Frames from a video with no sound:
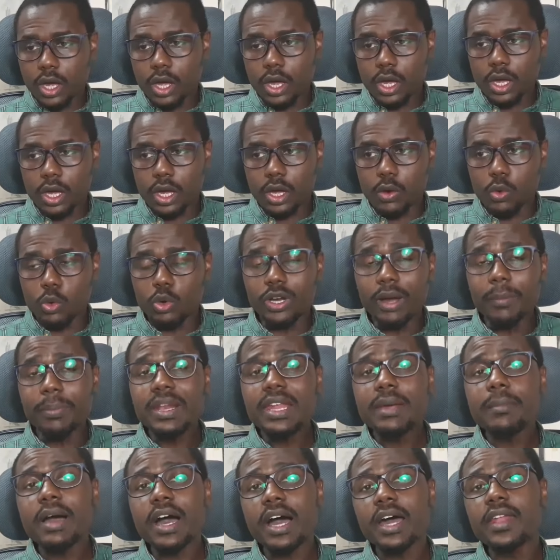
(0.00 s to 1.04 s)
أه
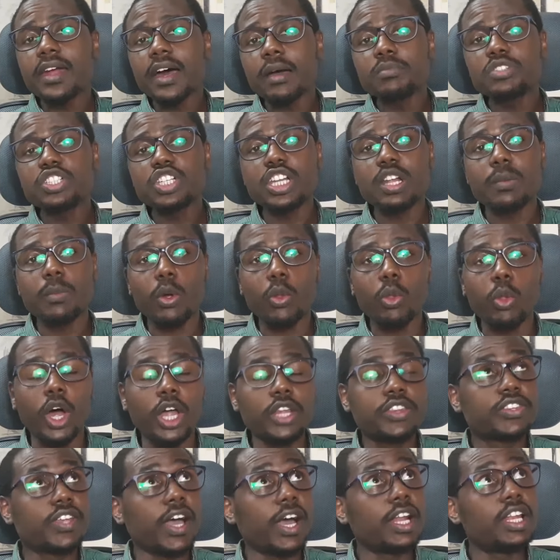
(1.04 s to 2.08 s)
وقبل ما انا امشي
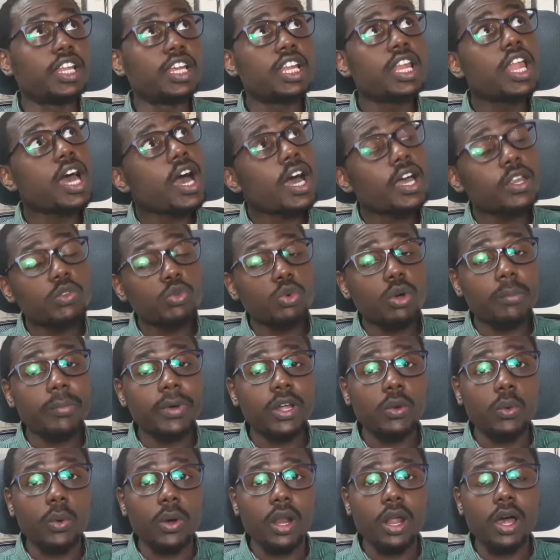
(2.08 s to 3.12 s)
لموضوع التحليلات
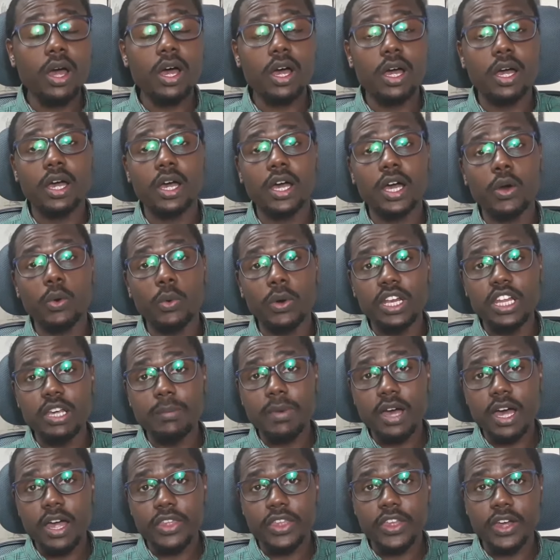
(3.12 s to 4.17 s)
ومن وراءها
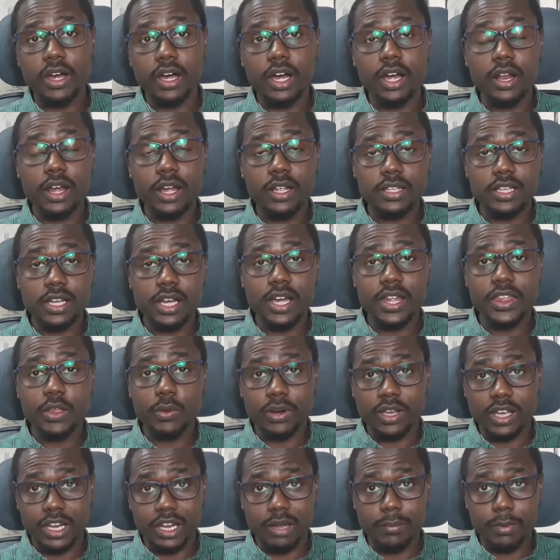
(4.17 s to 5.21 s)
ولماذا اراد هذا
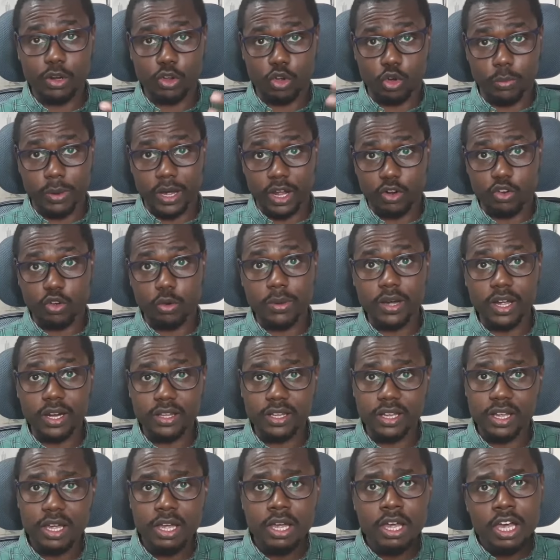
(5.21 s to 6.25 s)
والكلام الكبار كبار
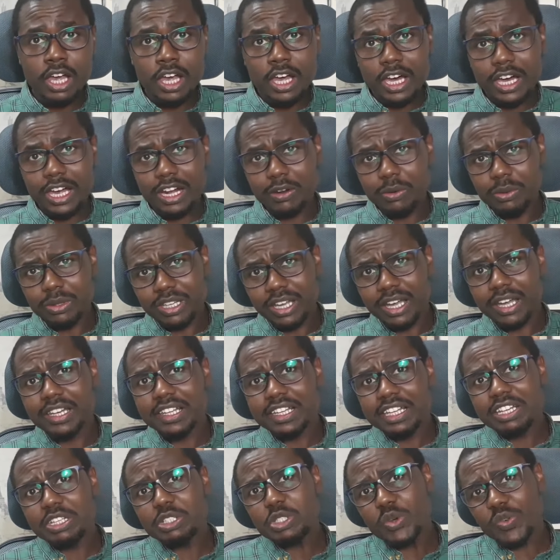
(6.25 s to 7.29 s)
ده انا قلت
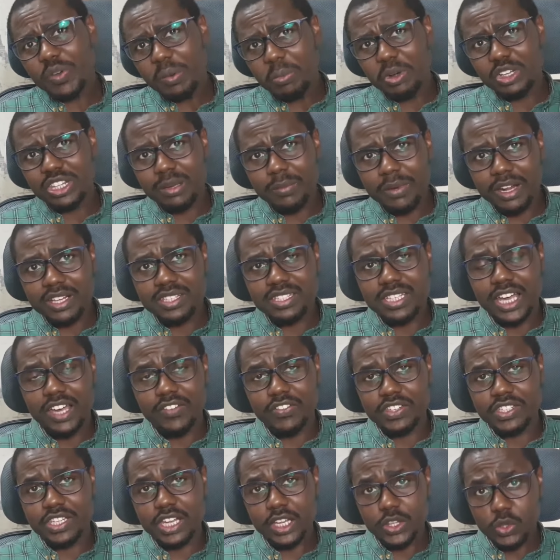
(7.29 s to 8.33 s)
خلينا نشوف المؤتمر
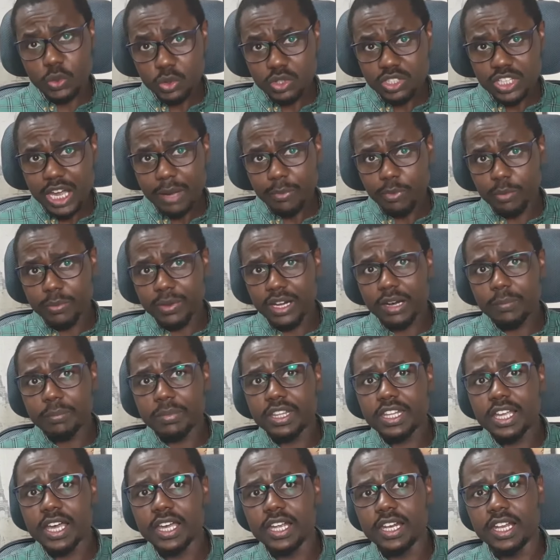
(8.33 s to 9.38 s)
الصحفي ذاته ونتابعه من
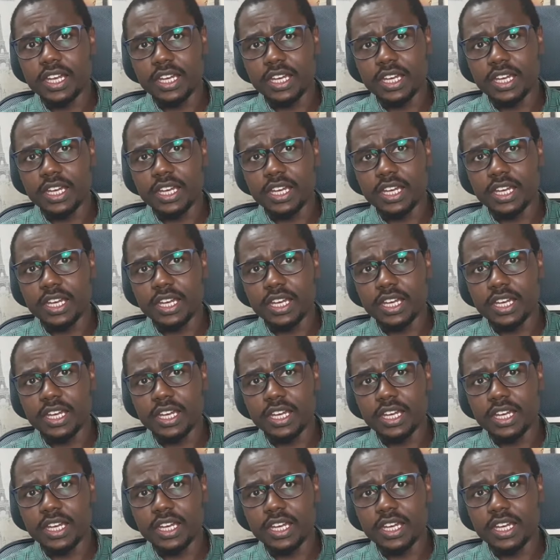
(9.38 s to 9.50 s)
البدايه